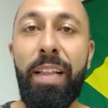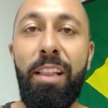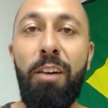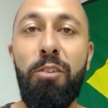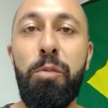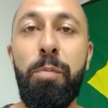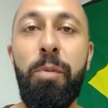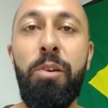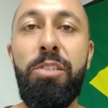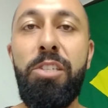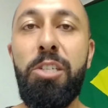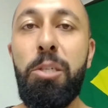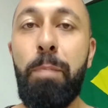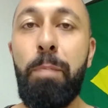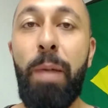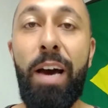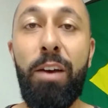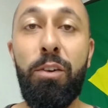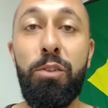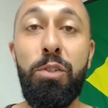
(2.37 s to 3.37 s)
dar os meus
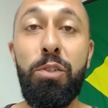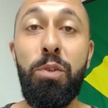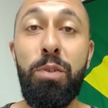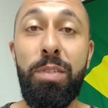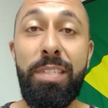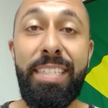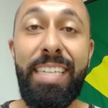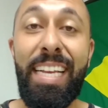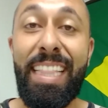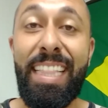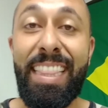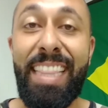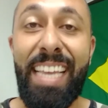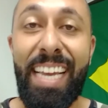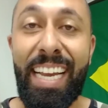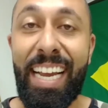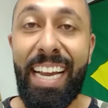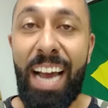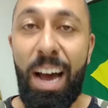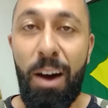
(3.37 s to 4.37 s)
disparos no
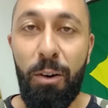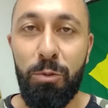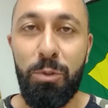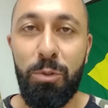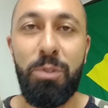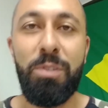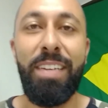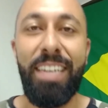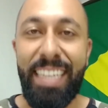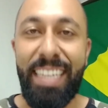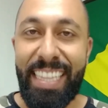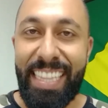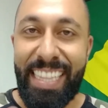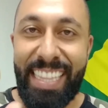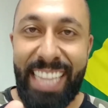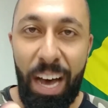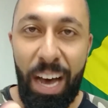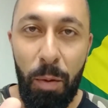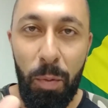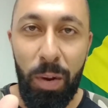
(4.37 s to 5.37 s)
CT Caos.
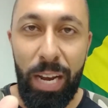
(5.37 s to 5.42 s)
Dá uma